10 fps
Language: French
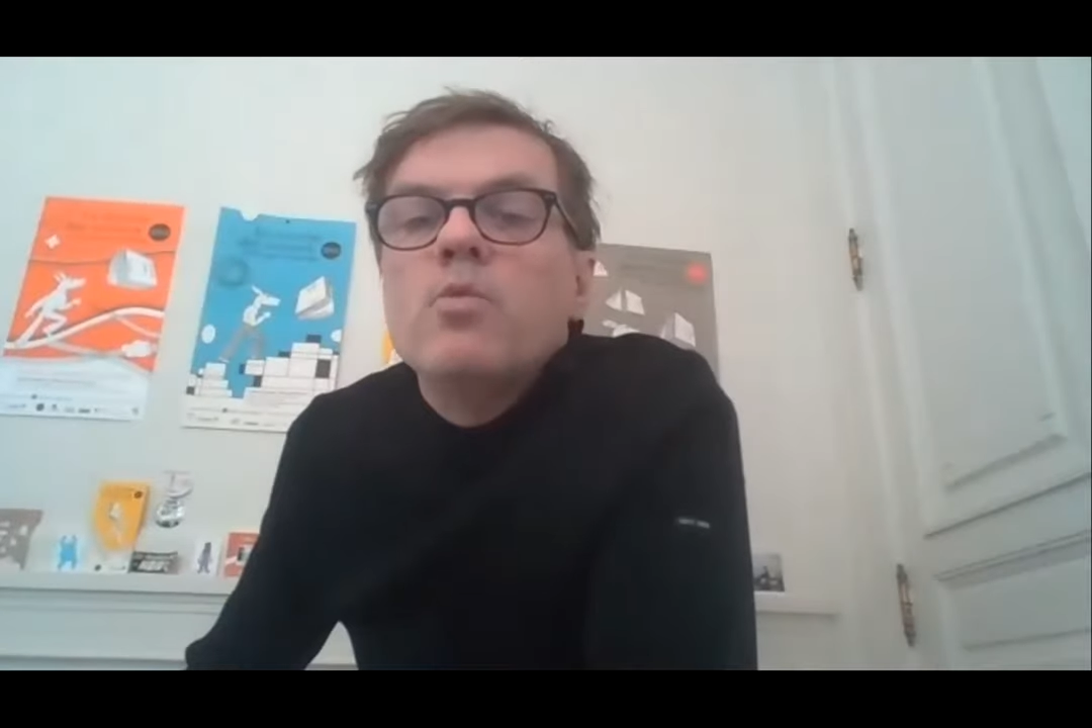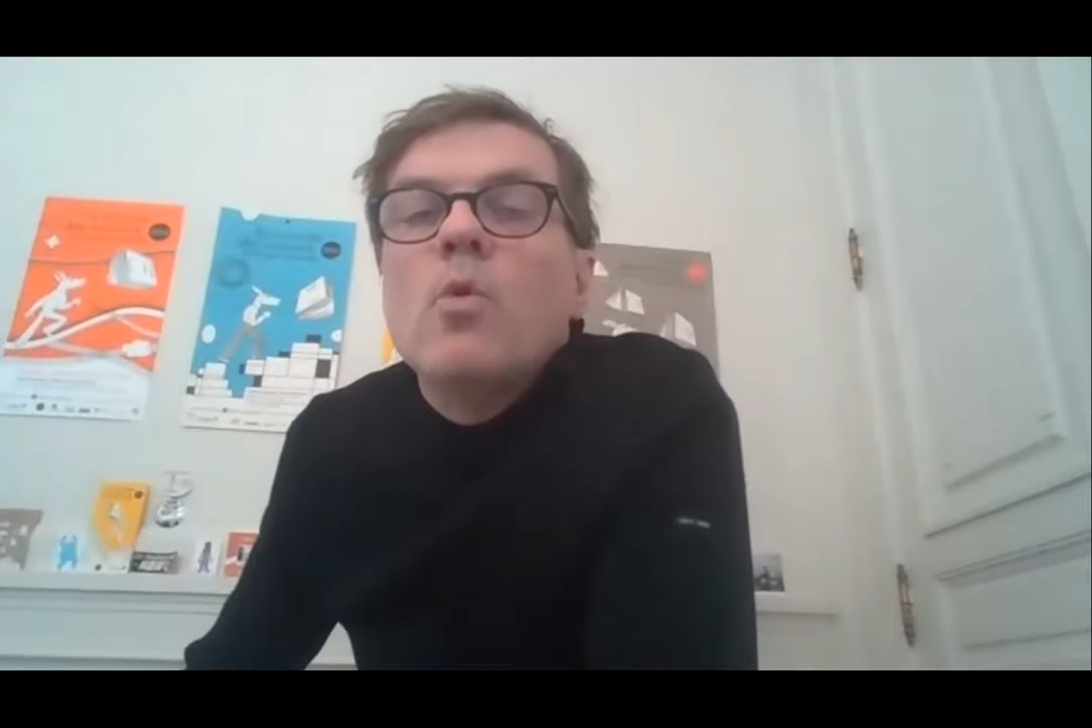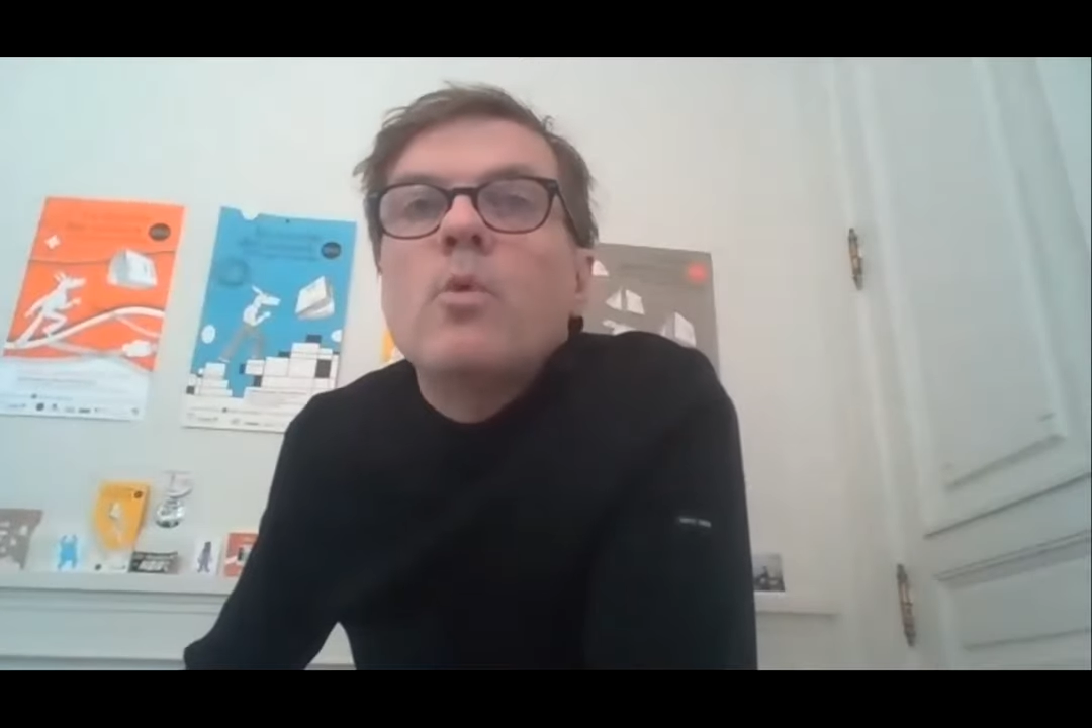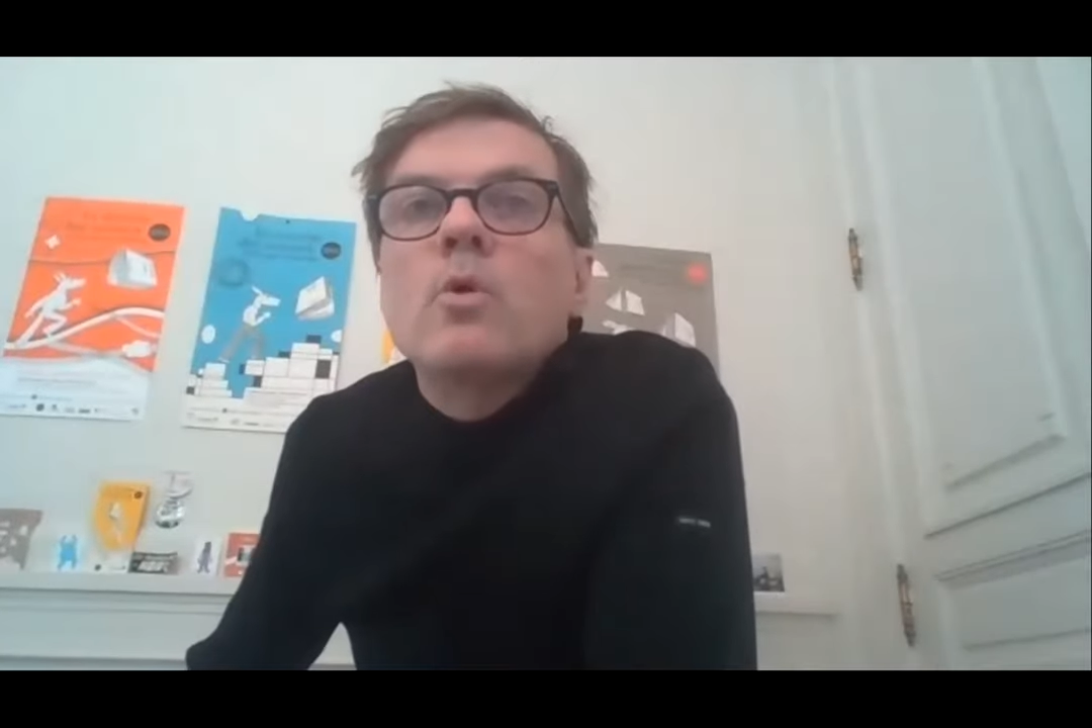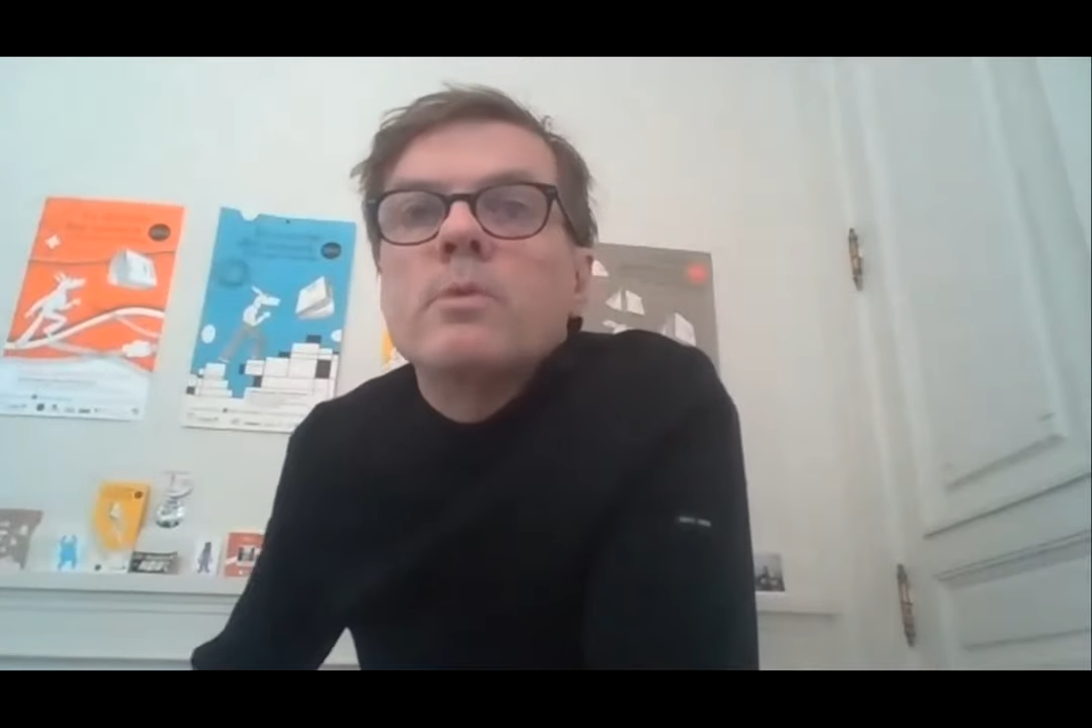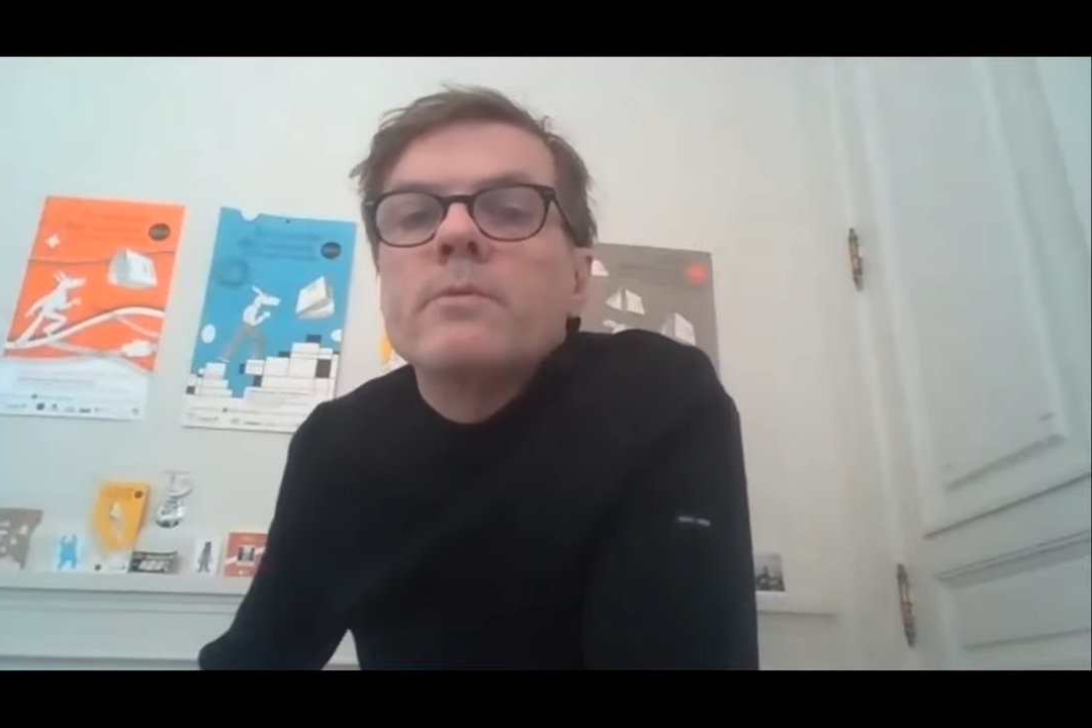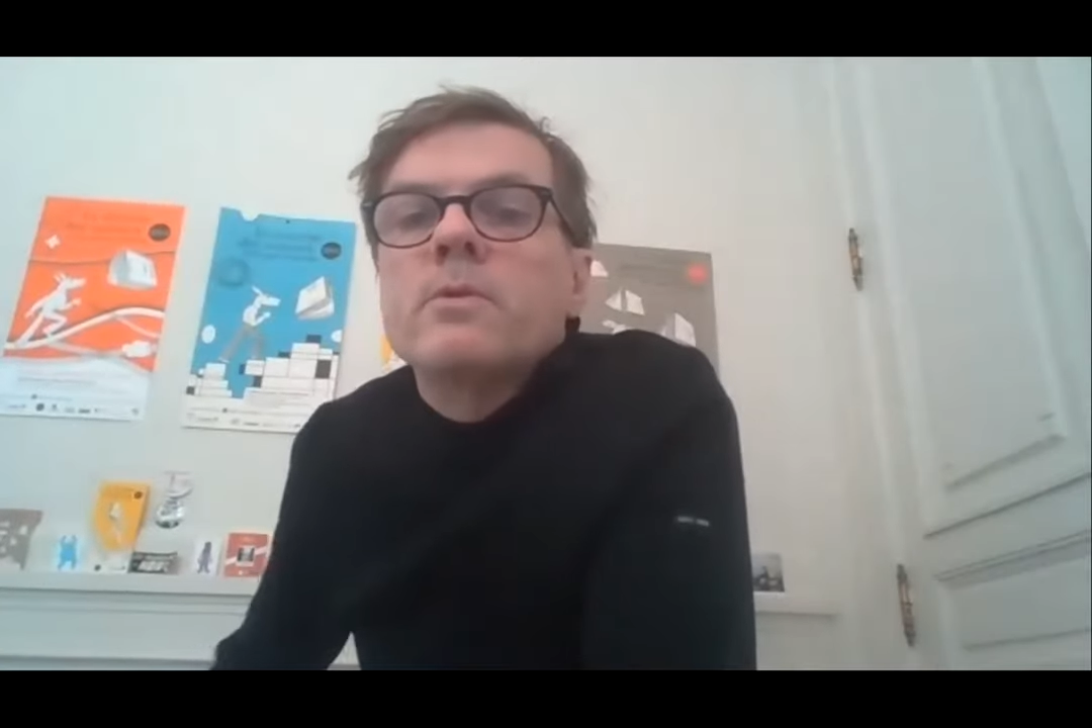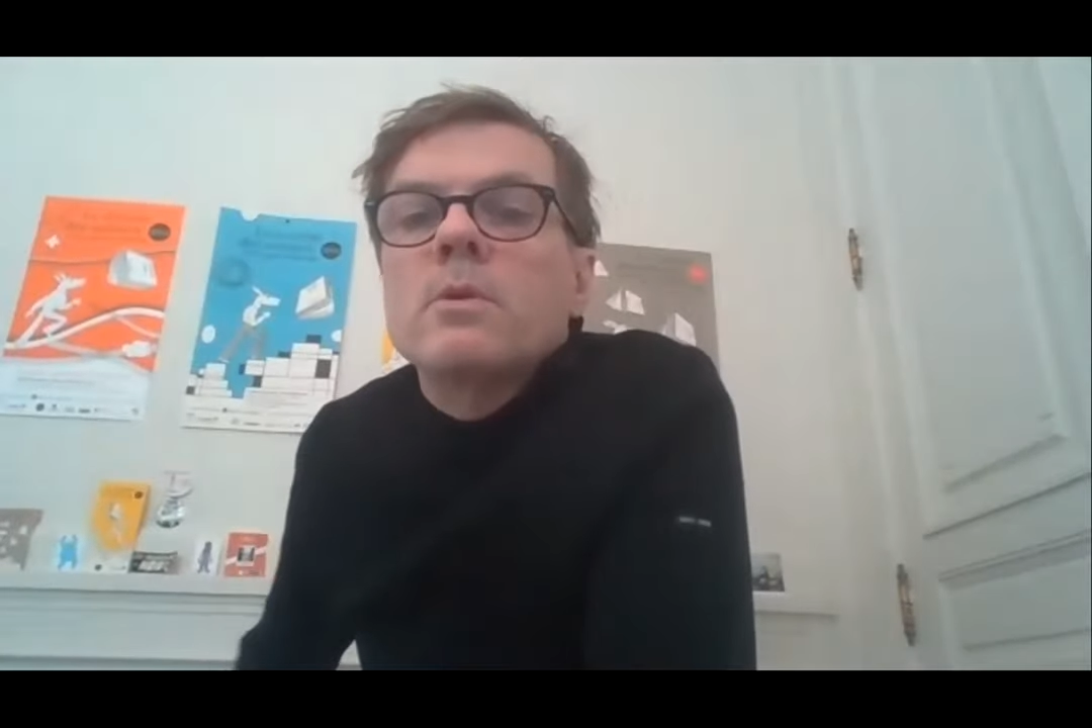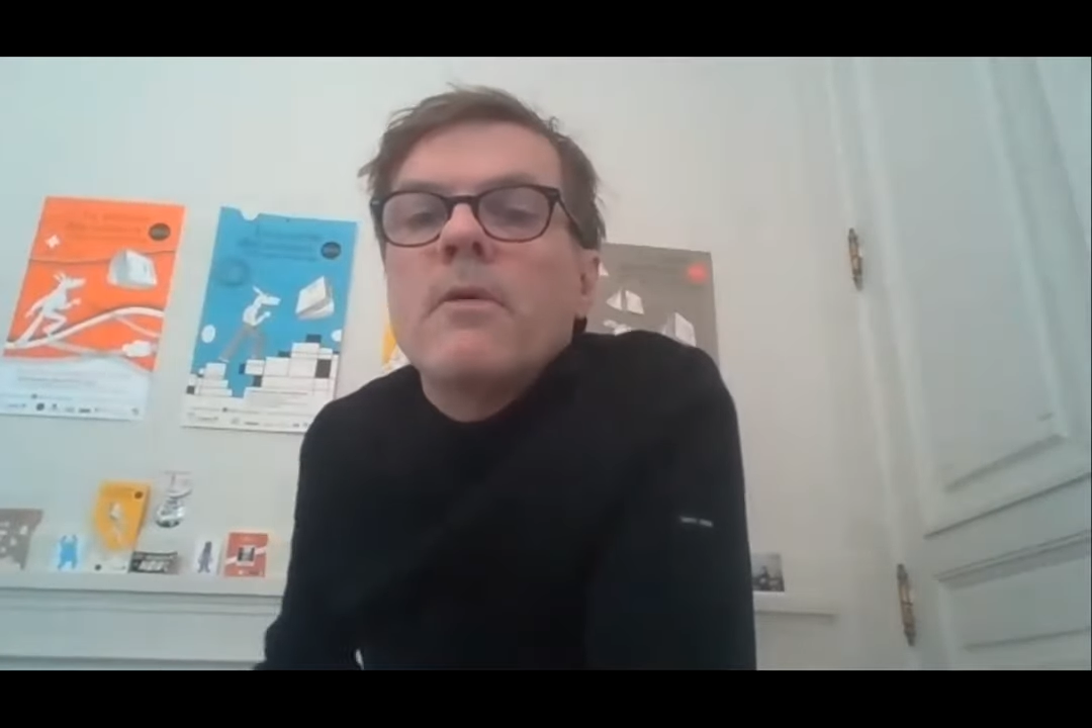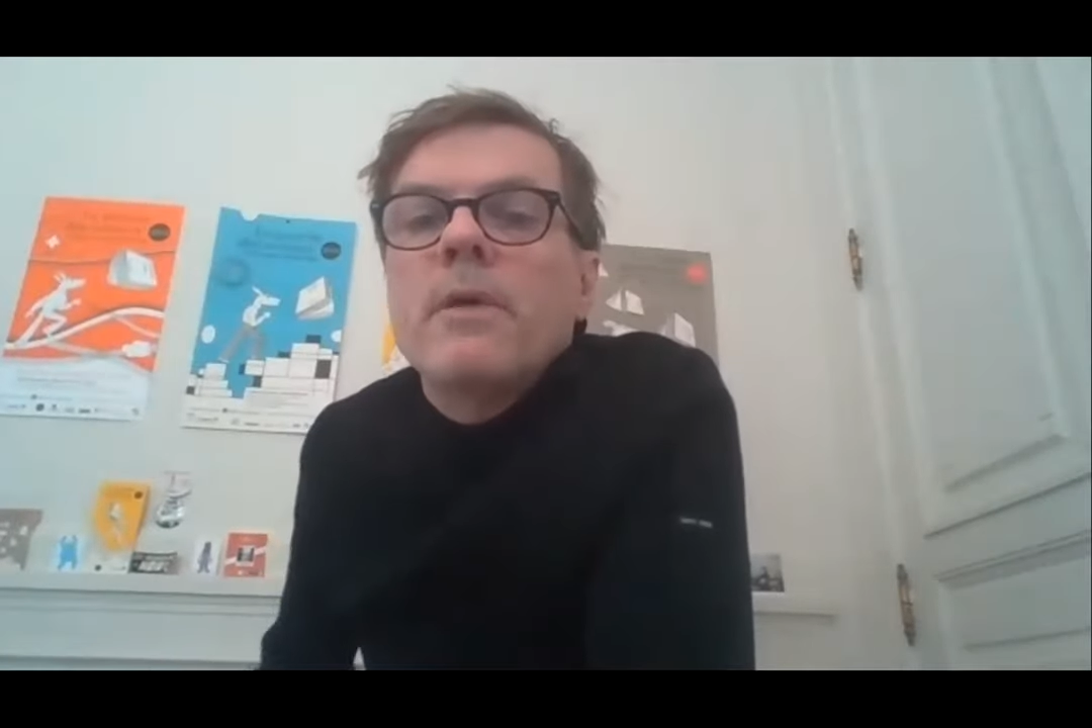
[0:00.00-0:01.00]
pour poursuivre
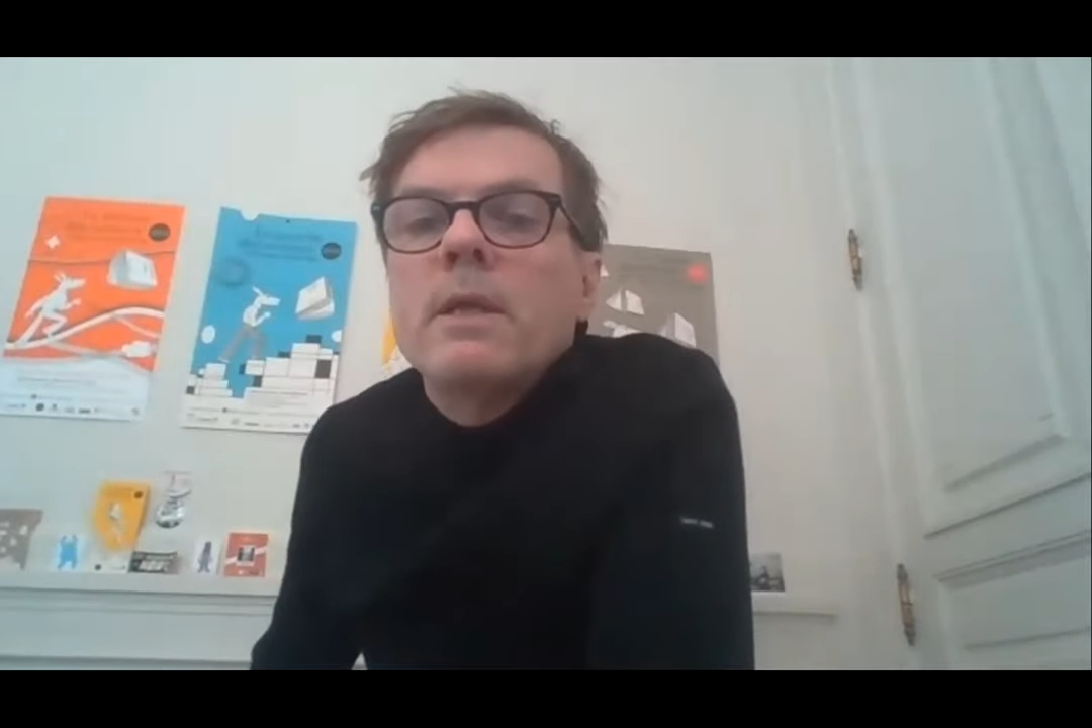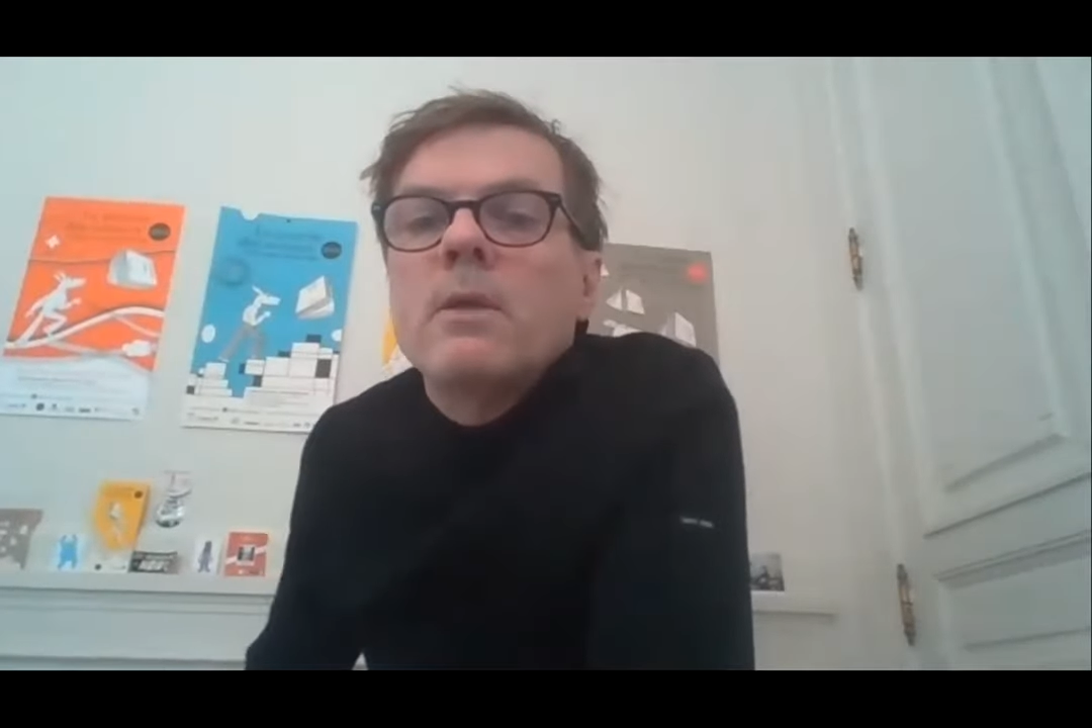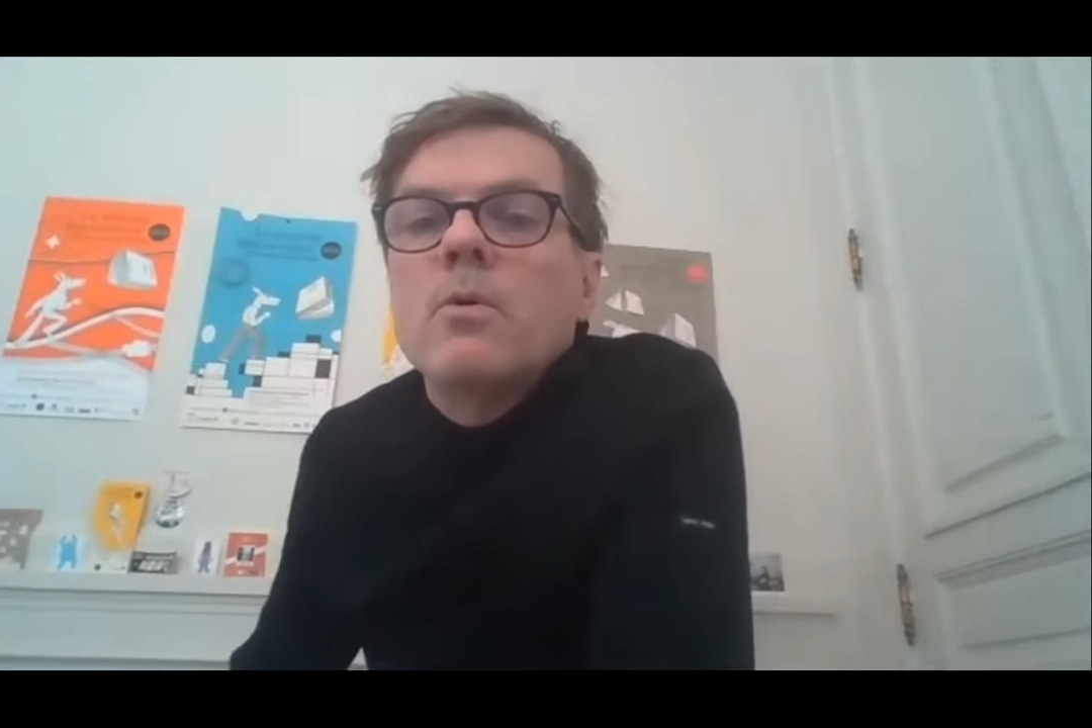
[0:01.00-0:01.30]
ce travail